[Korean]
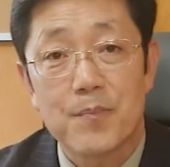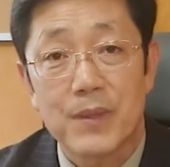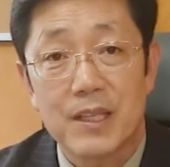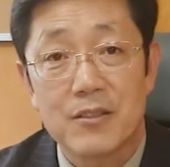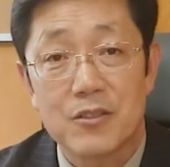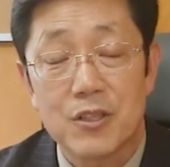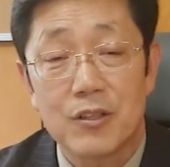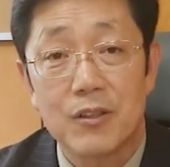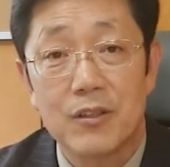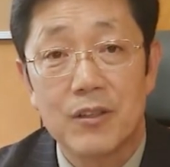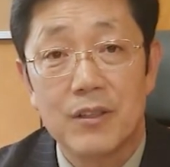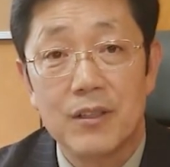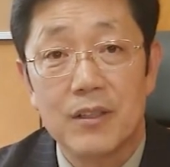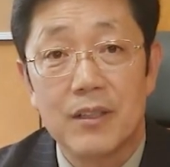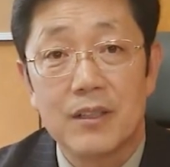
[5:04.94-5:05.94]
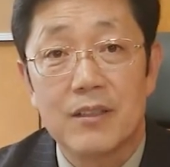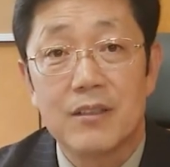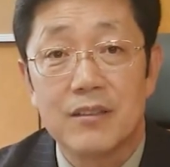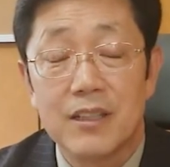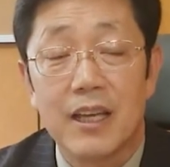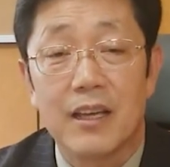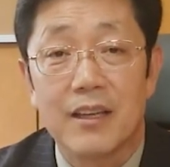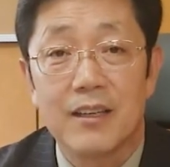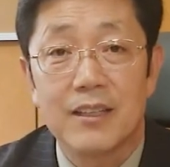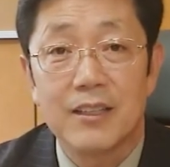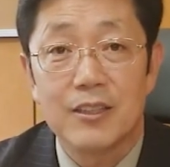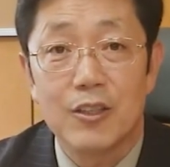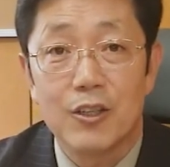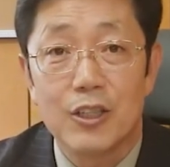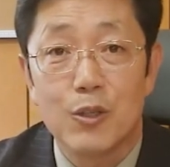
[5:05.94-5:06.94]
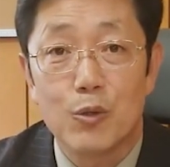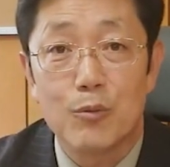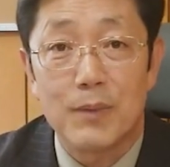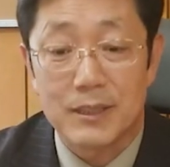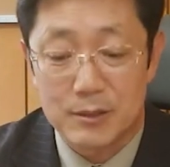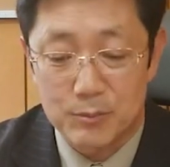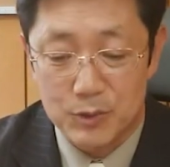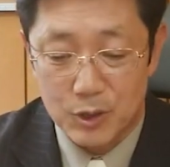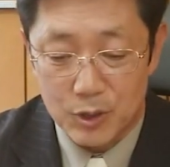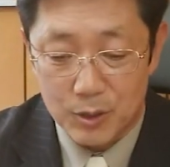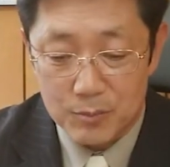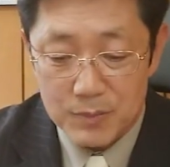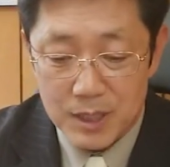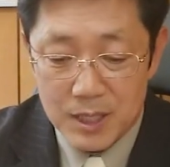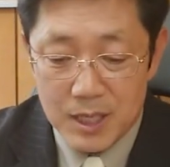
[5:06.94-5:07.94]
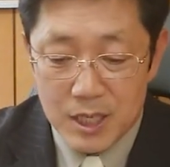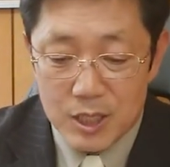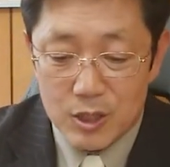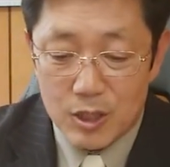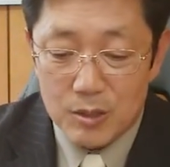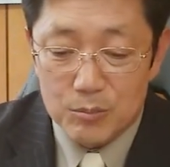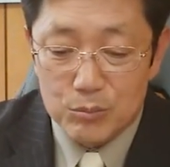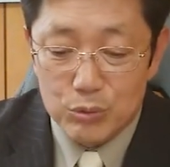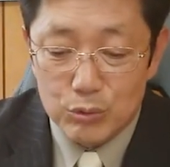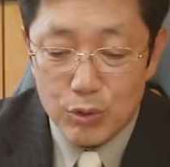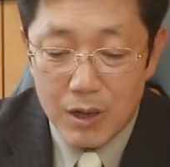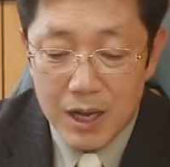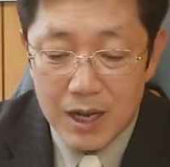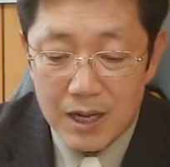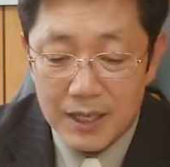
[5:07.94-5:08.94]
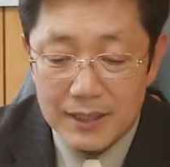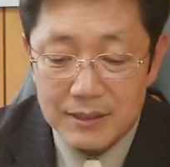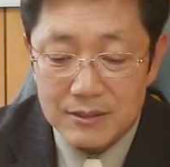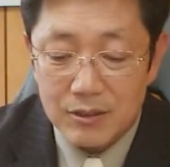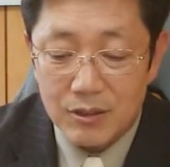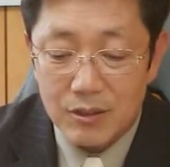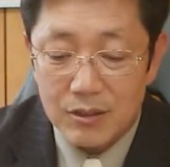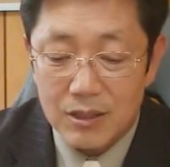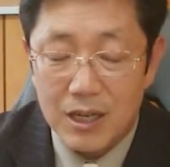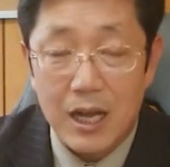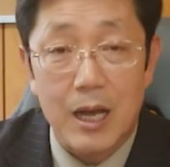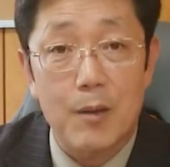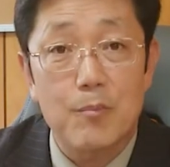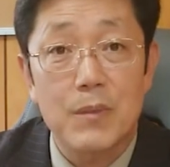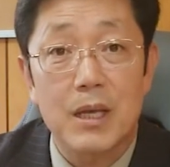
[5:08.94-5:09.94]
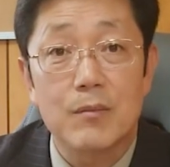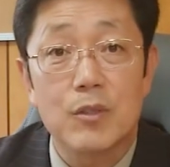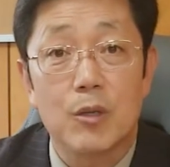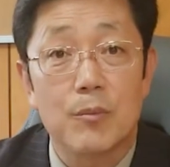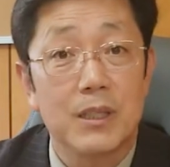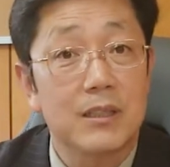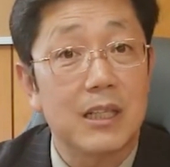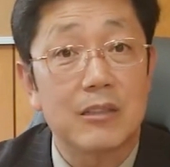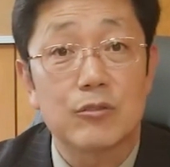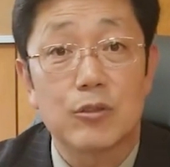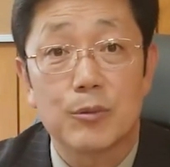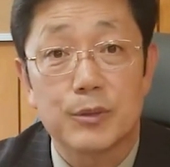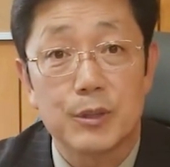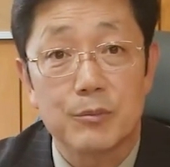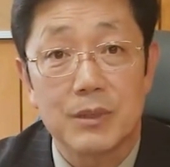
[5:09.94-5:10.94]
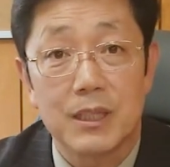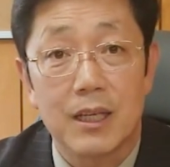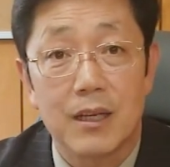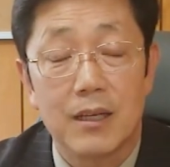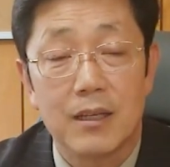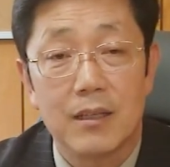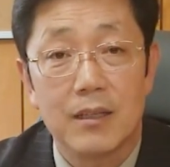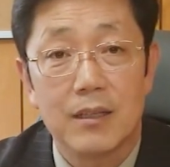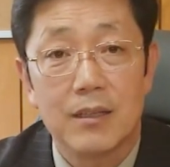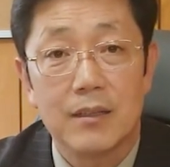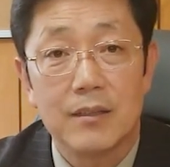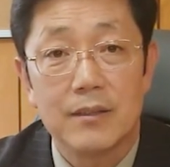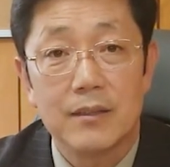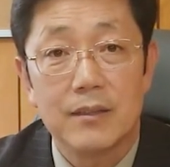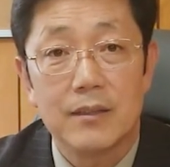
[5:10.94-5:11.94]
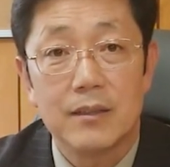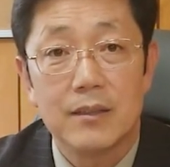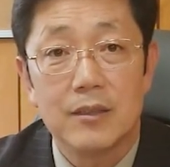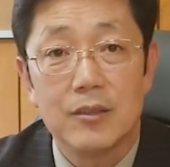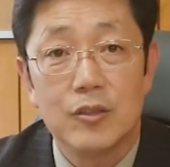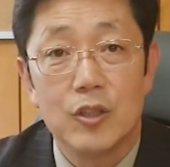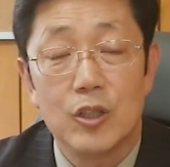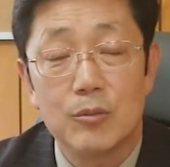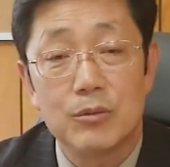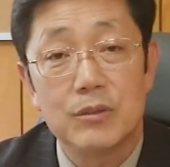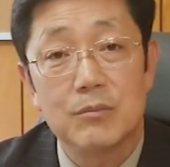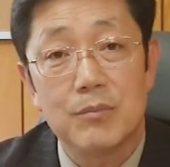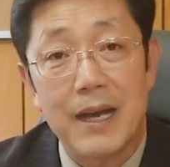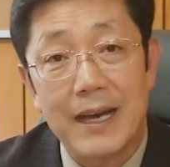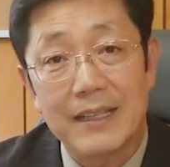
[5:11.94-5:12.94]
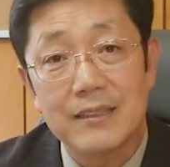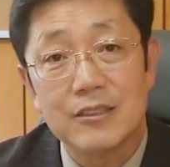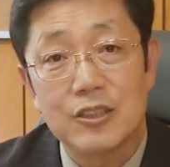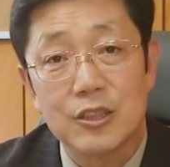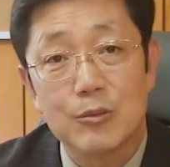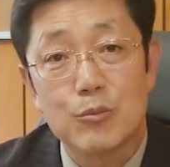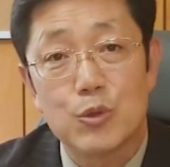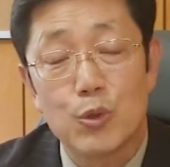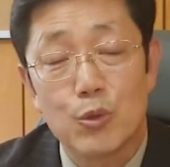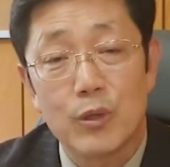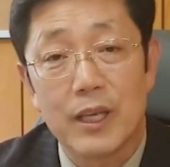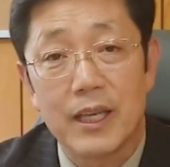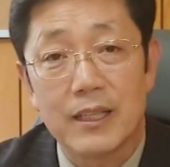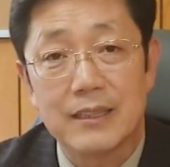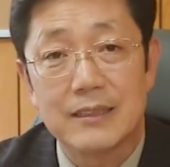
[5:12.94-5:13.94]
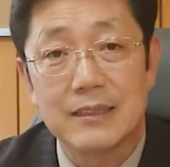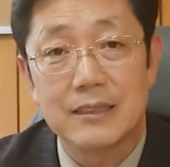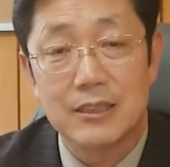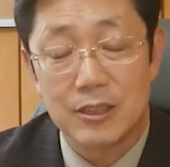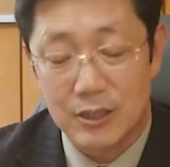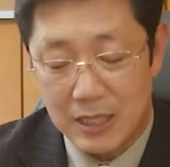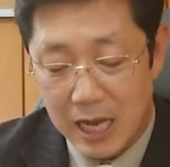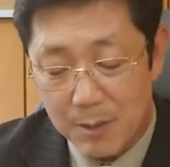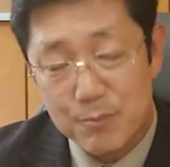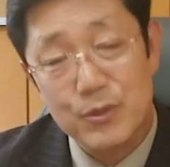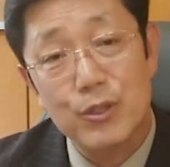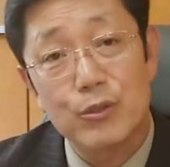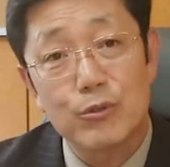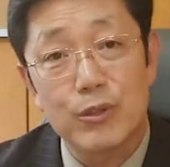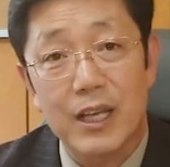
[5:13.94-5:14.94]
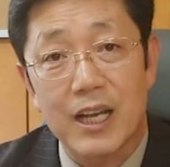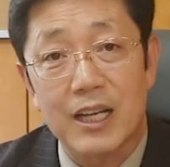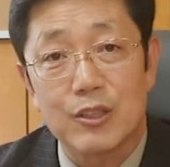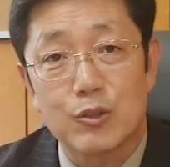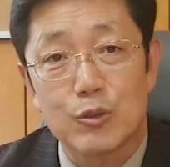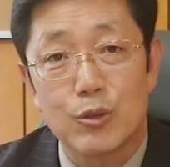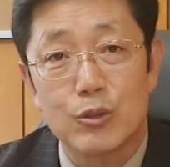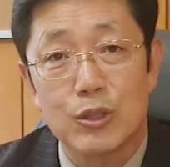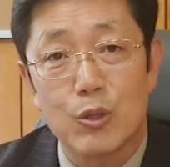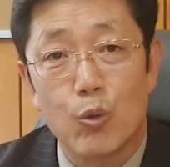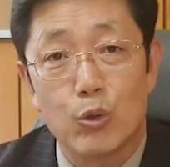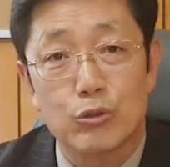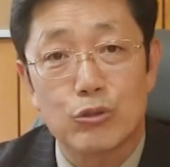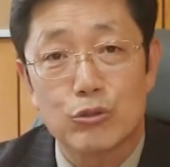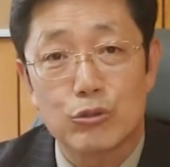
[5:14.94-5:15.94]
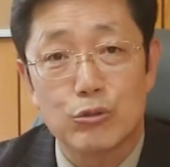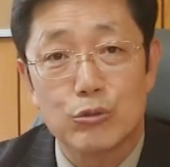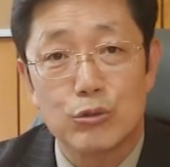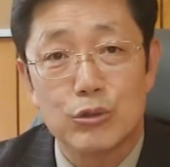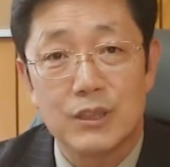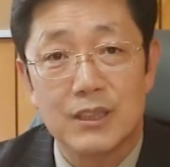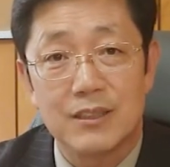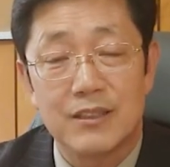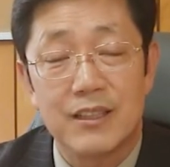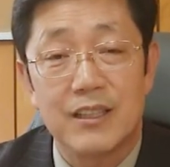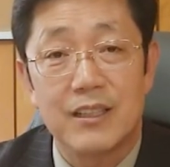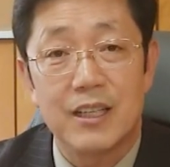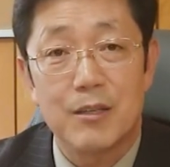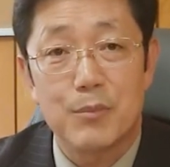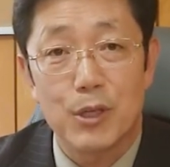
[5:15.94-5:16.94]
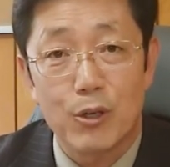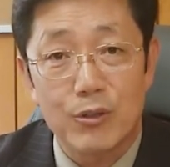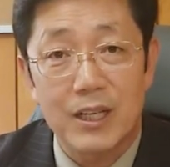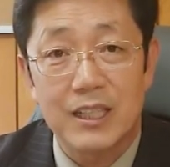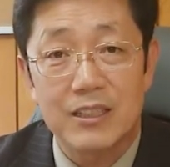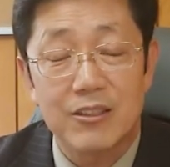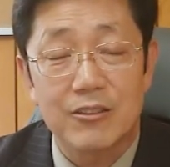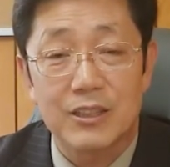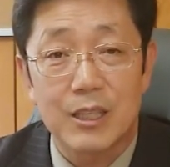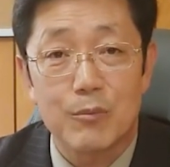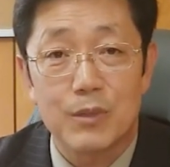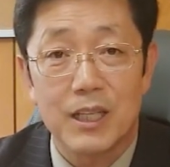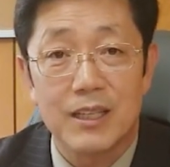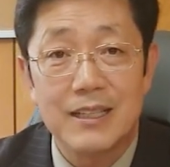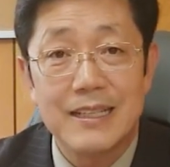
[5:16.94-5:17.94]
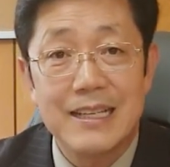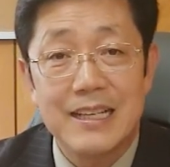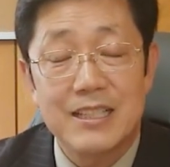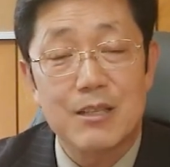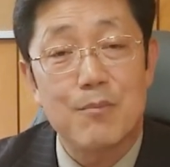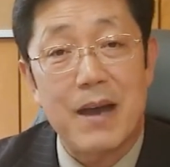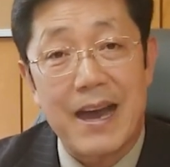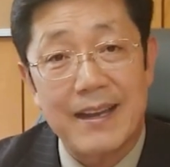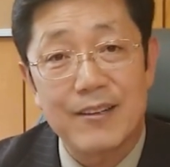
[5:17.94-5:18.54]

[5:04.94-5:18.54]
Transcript: 그렇죠? 그런데 여기 오는 말씀처럼 여러분, 무화과에서 감람염에 딸 수 없습니다. 여러분, 많은 지금 종의 그 합성을 해가지고 이 옥수수 이 디엔에이 변화 이런 것 때문에 이제 많은